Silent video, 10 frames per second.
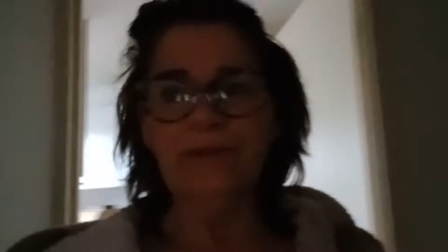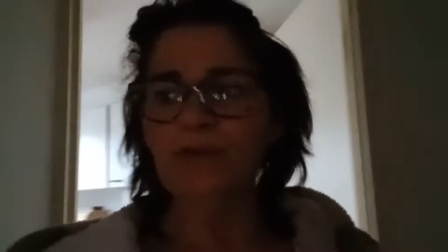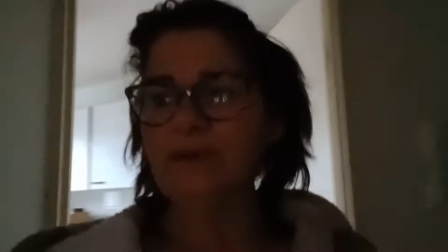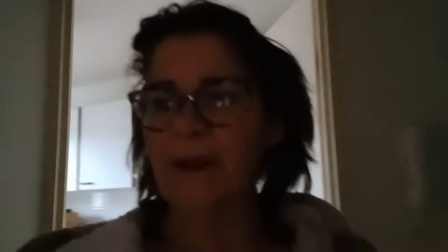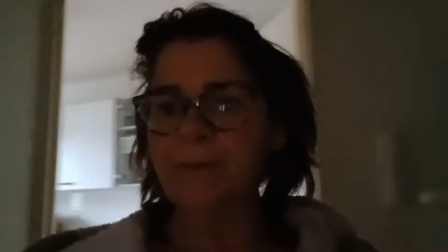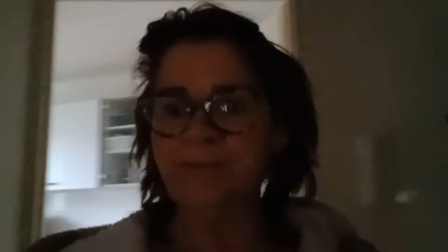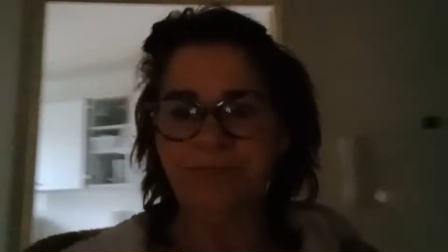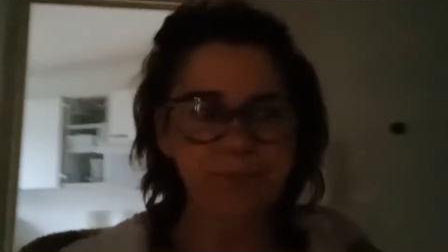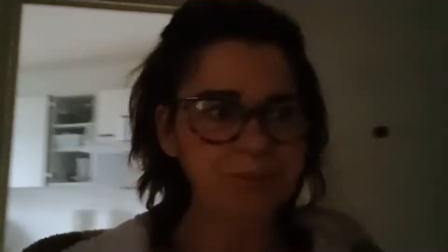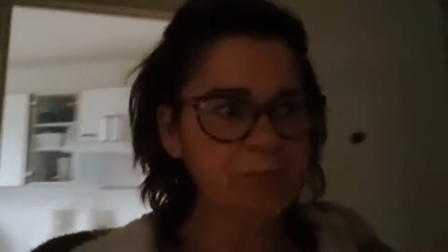Donc voilà.
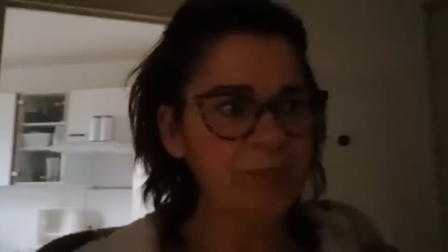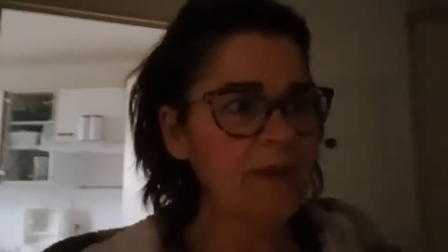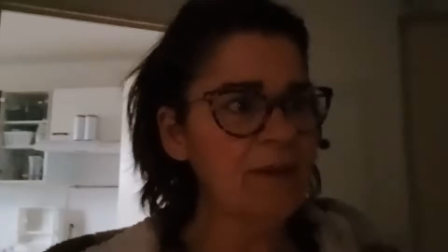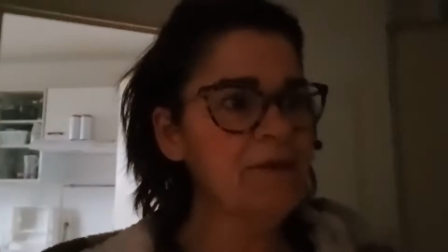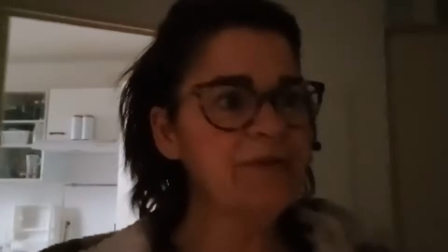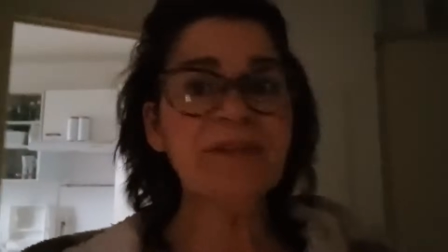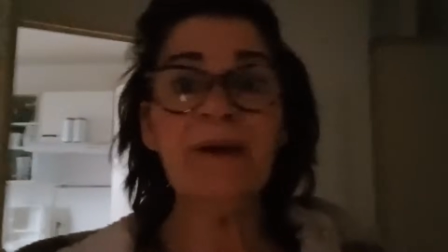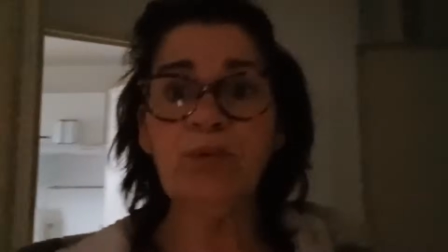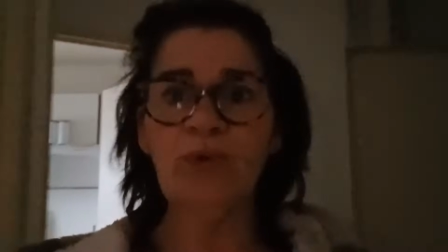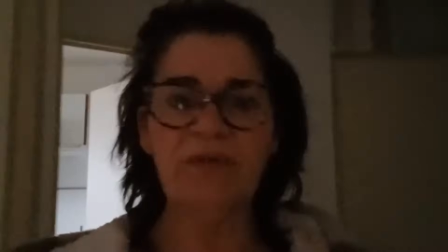Et ça
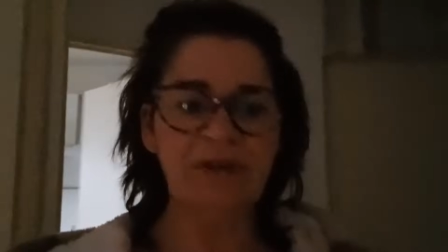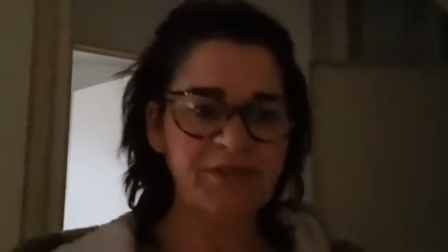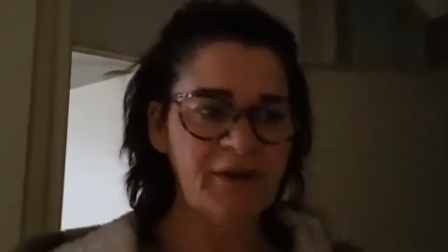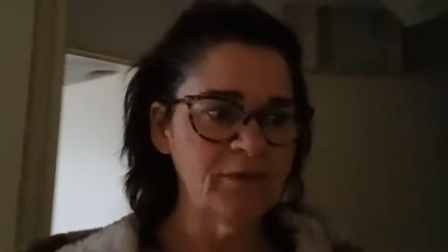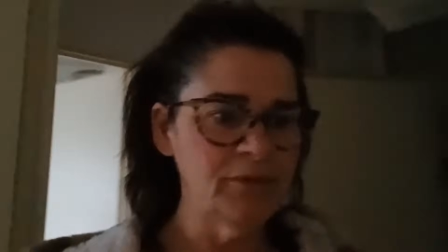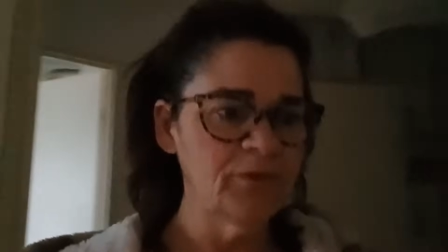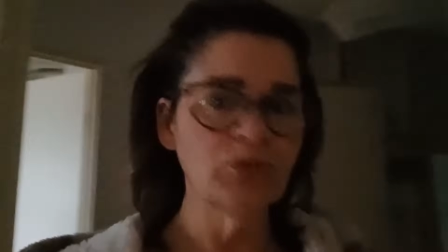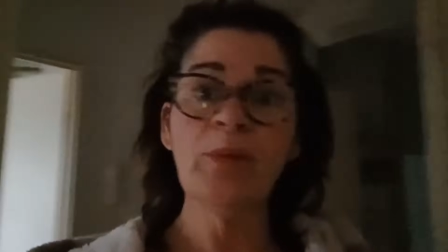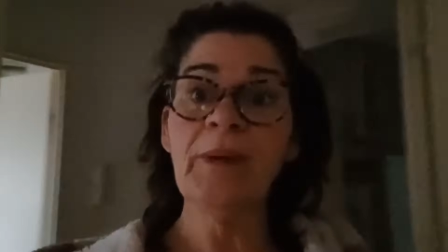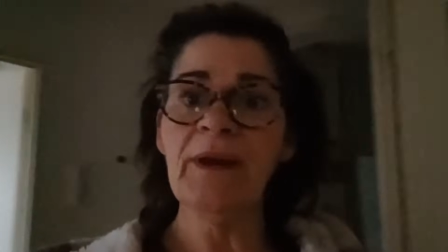sera bon avec ça.
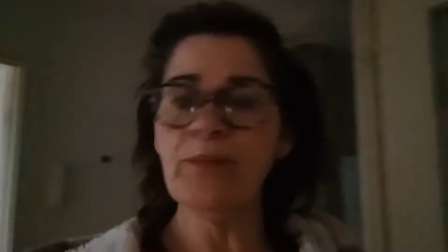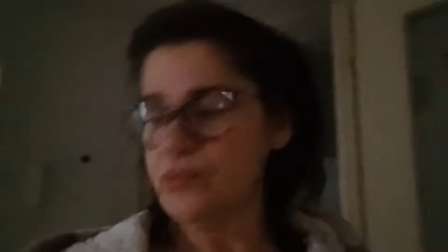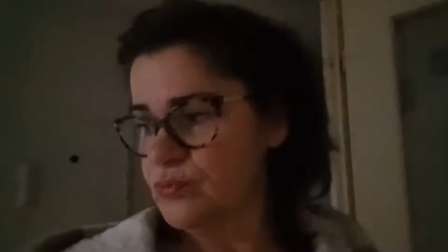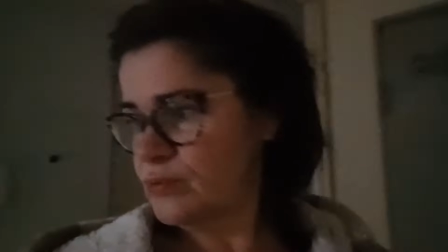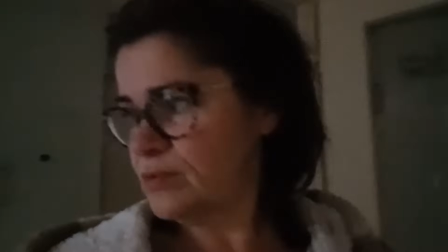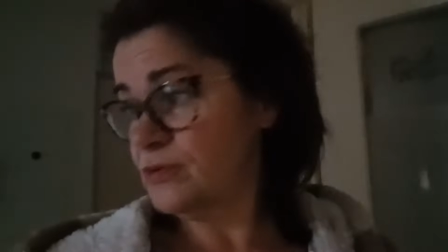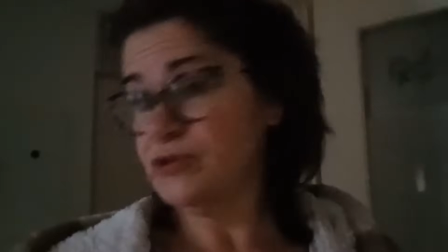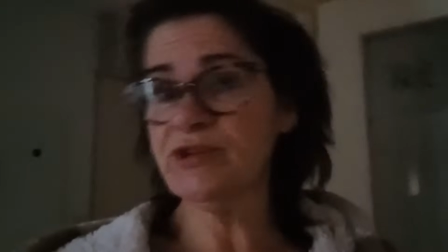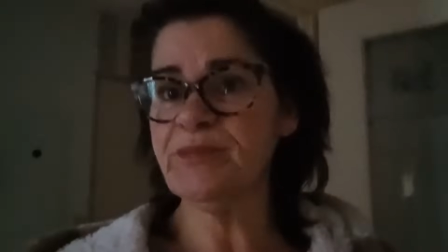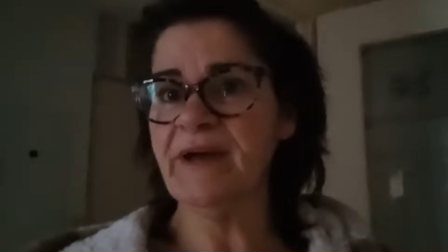On n'en parlera plus,
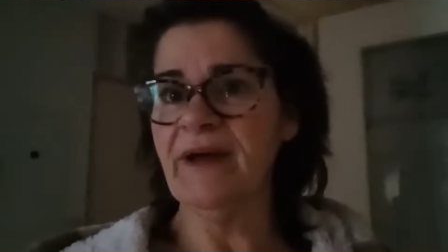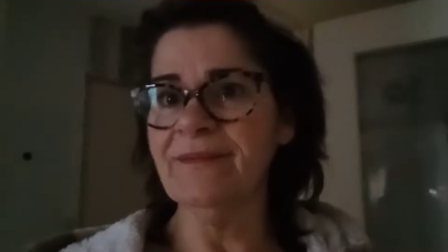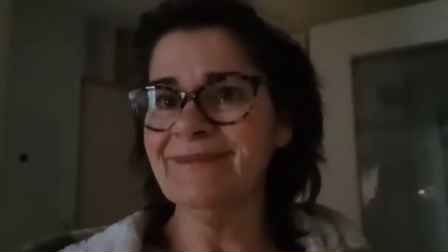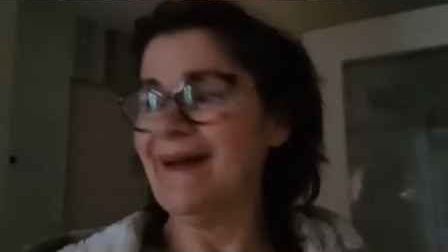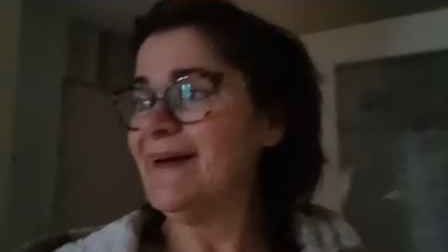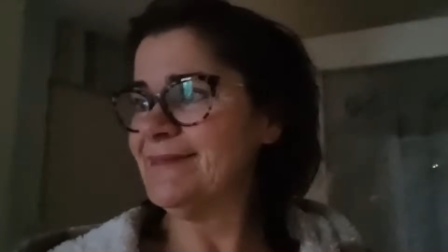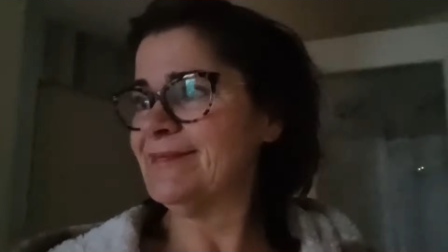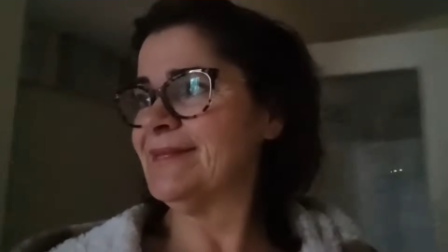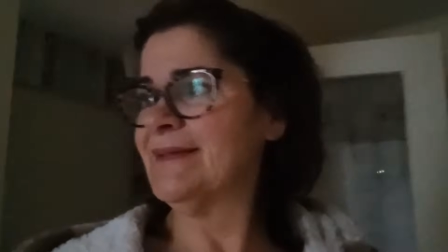j'espère. Hein